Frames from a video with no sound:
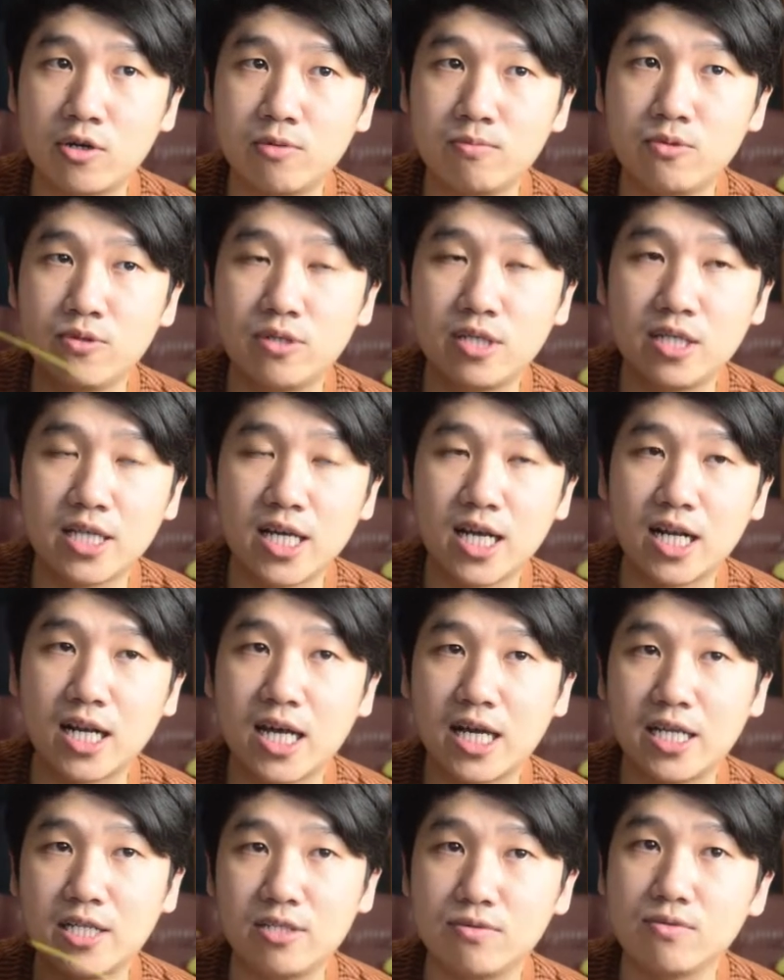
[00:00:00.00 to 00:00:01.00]
Roy muda yang
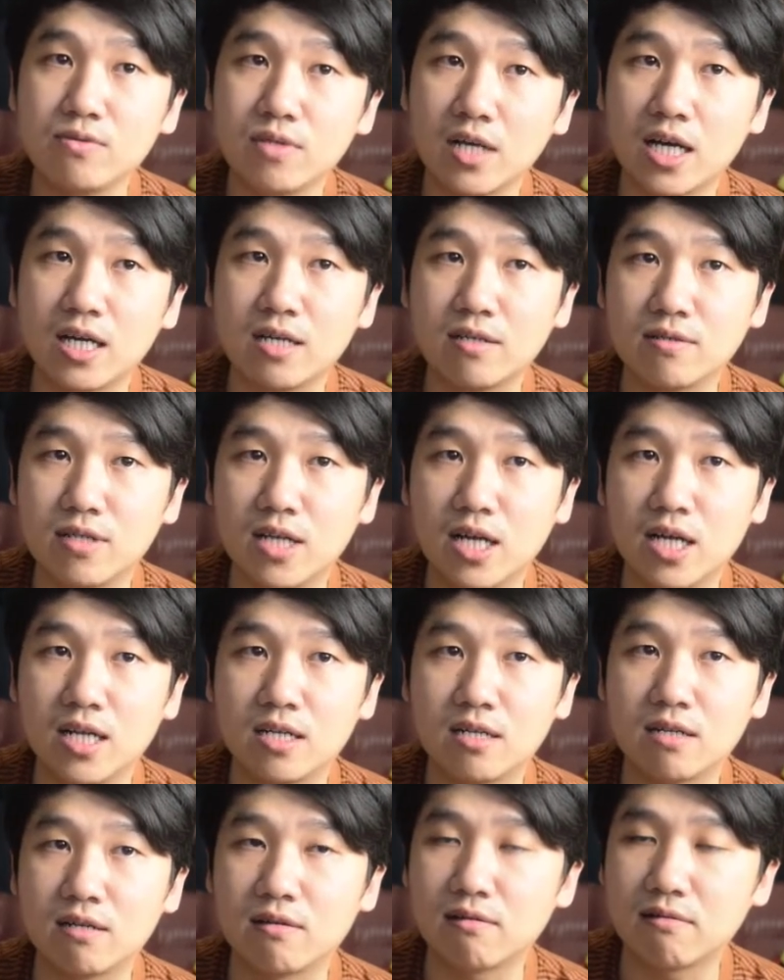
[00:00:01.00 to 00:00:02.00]
lain juga
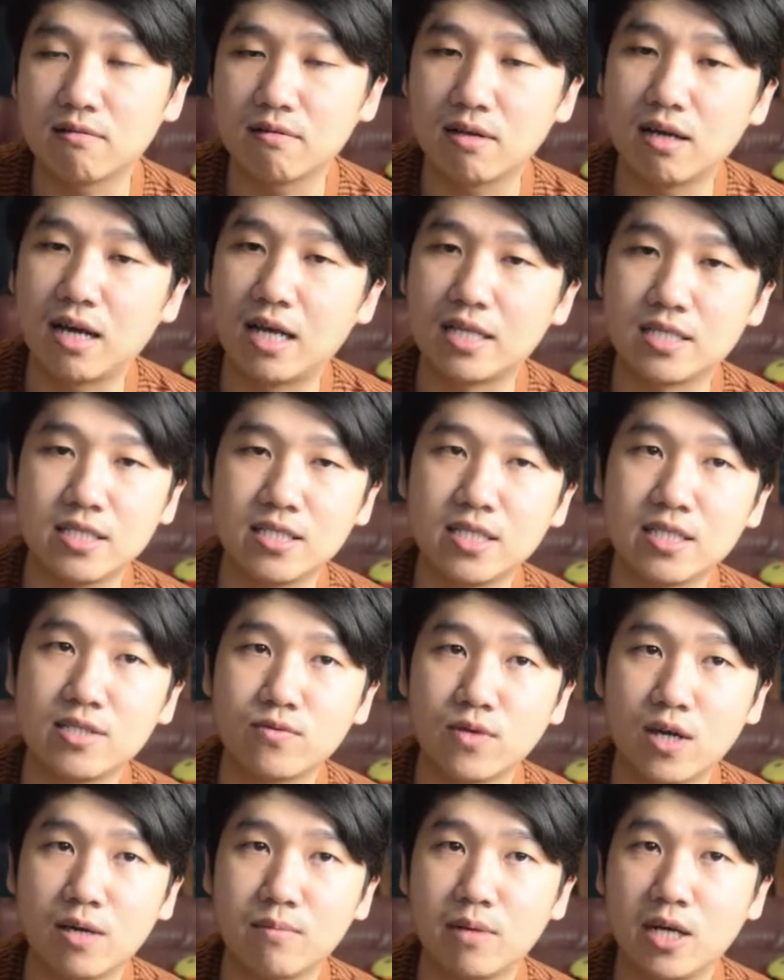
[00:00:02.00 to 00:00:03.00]
dan hasilnya
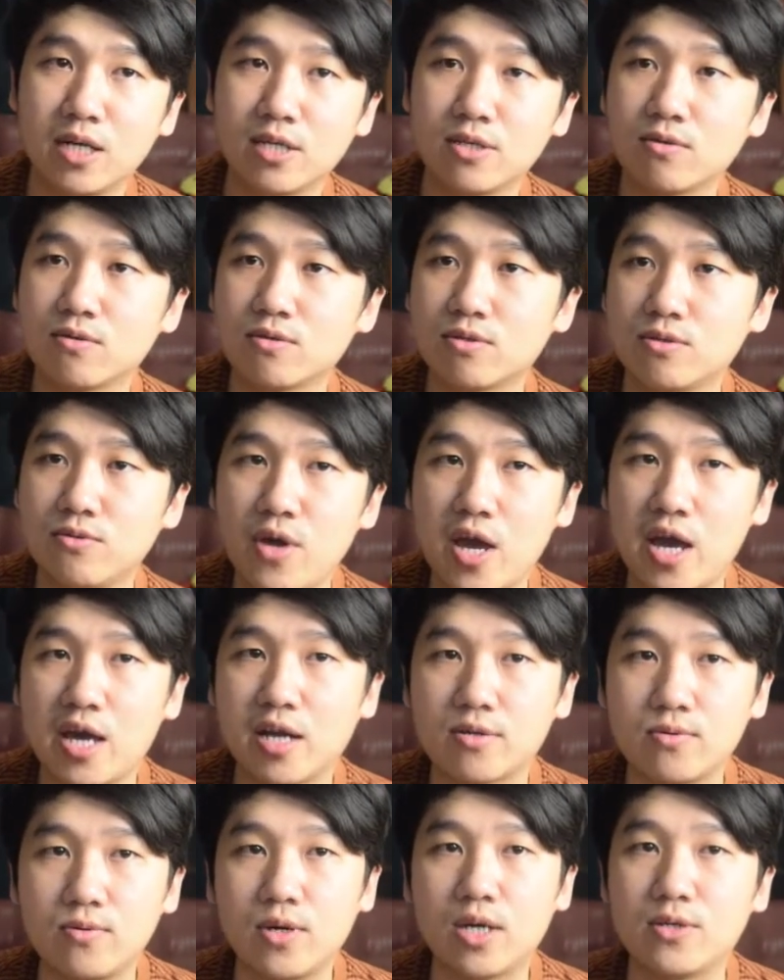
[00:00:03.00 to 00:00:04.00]
juga meleduk
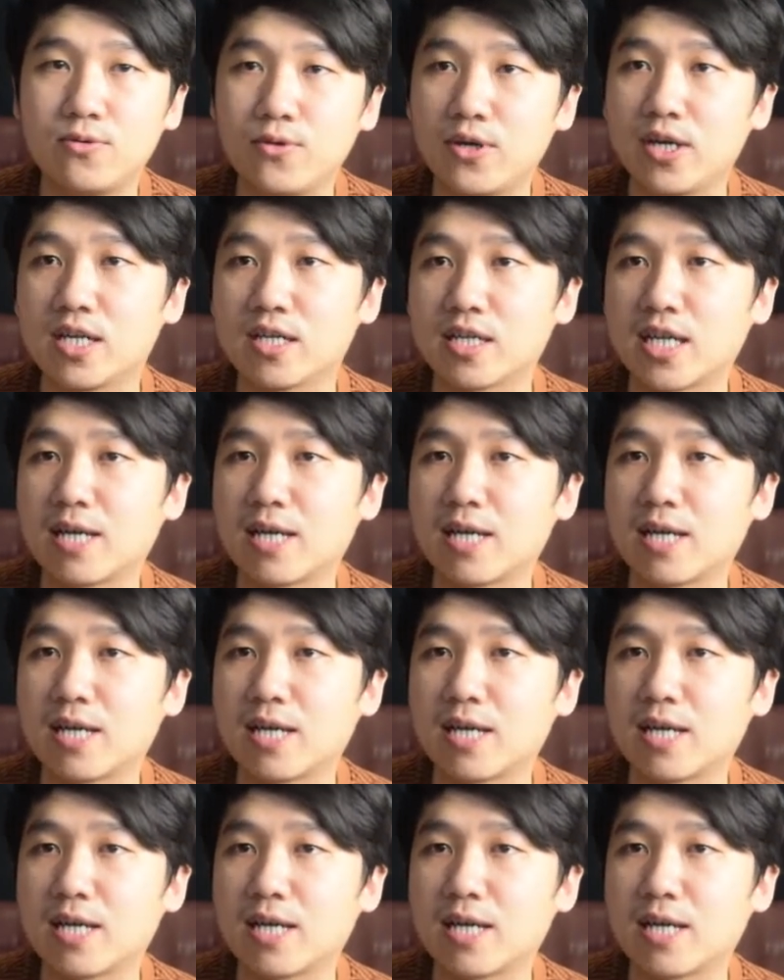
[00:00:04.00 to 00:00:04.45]
dua dua dua